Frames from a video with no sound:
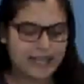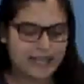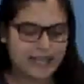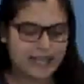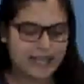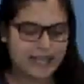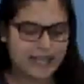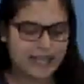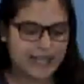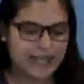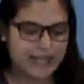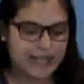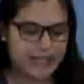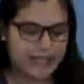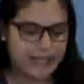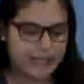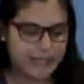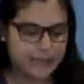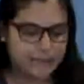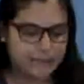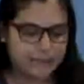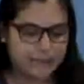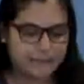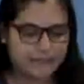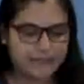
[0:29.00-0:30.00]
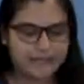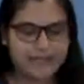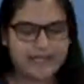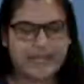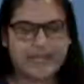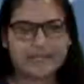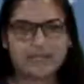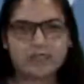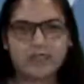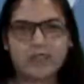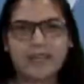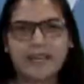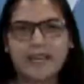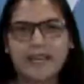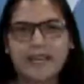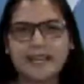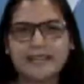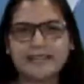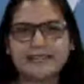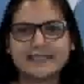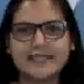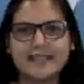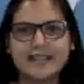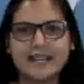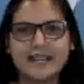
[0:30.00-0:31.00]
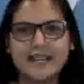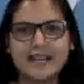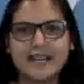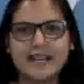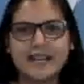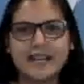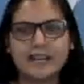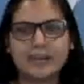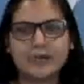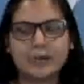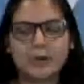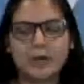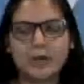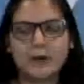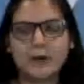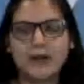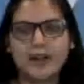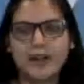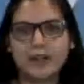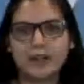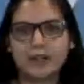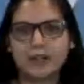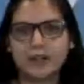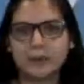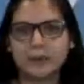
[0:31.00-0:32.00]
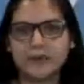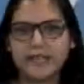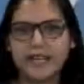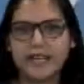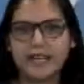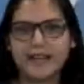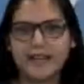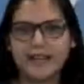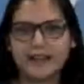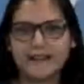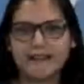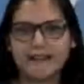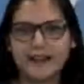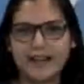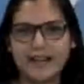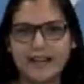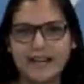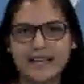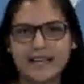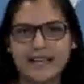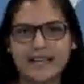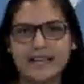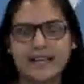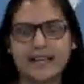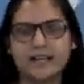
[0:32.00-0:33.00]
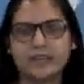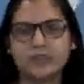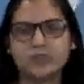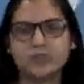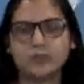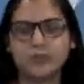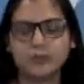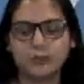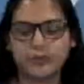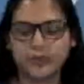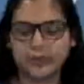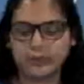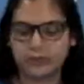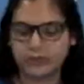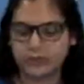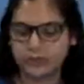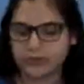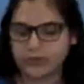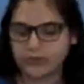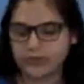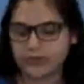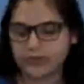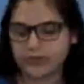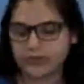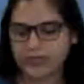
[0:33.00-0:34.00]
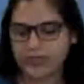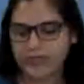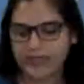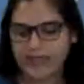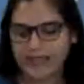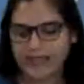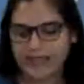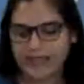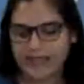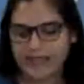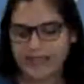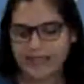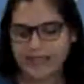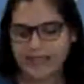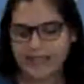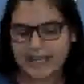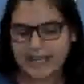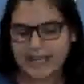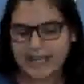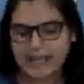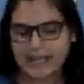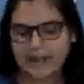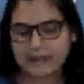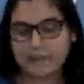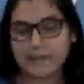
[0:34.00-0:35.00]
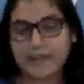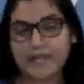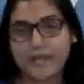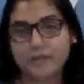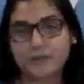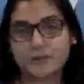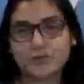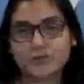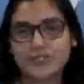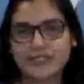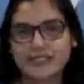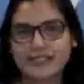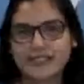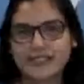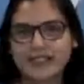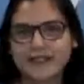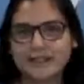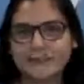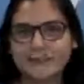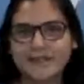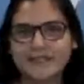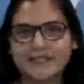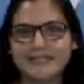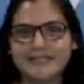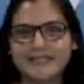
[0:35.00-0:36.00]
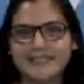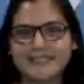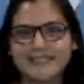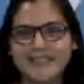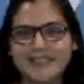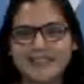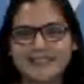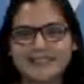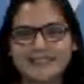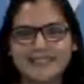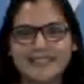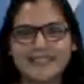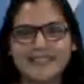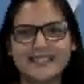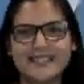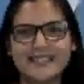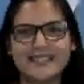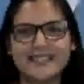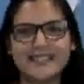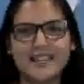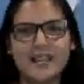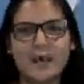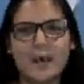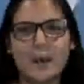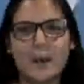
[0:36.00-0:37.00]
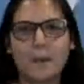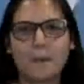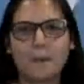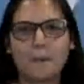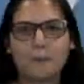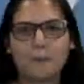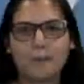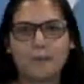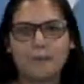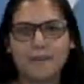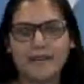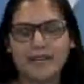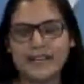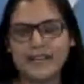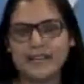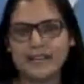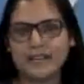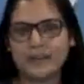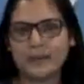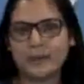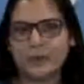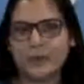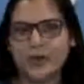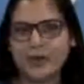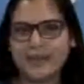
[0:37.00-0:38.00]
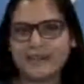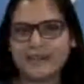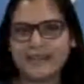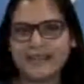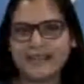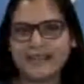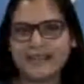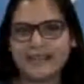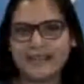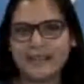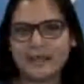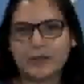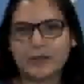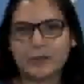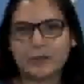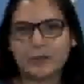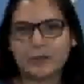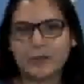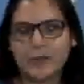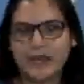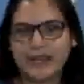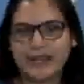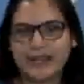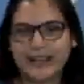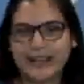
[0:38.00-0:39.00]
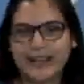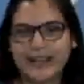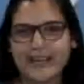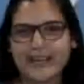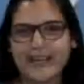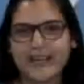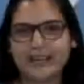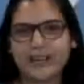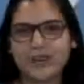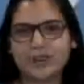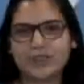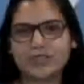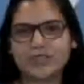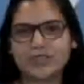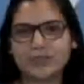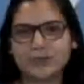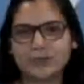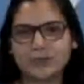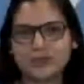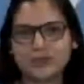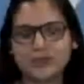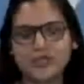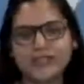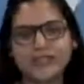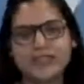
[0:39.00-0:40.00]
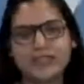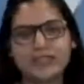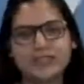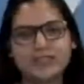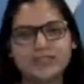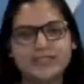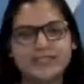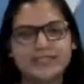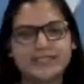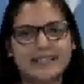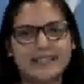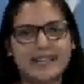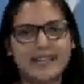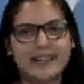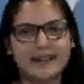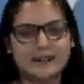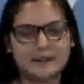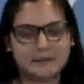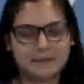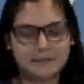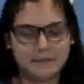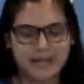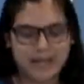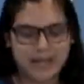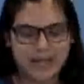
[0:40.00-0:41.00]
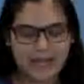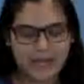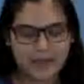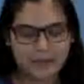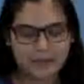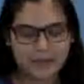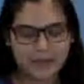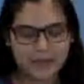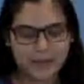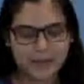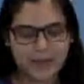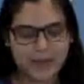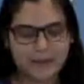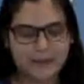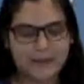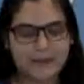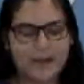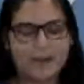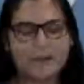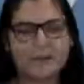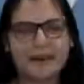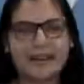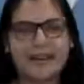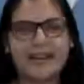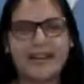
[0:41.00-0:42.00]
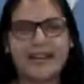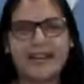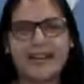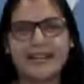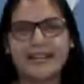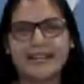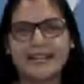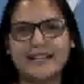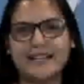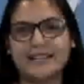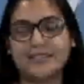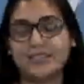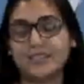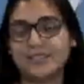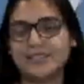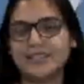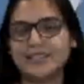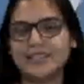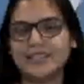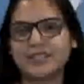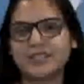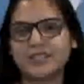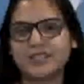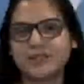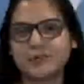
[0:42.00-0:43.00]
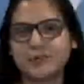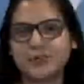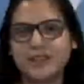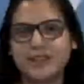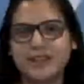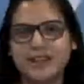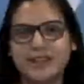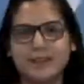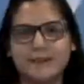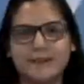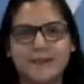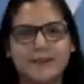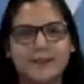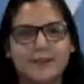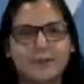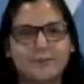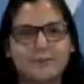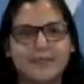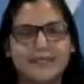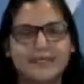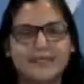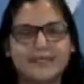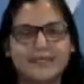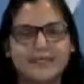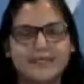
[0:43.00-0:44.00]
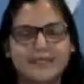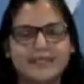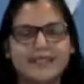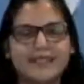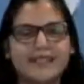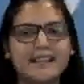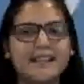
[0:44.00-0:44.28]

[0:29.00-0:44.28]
Y de todas esas nuevas economías que van a generar con sus productos. Eh, veremos si realmente van a ser eh, nuevas y buenas contribuciones o si serán más problemas para la generación de residuos en el medio ambiente.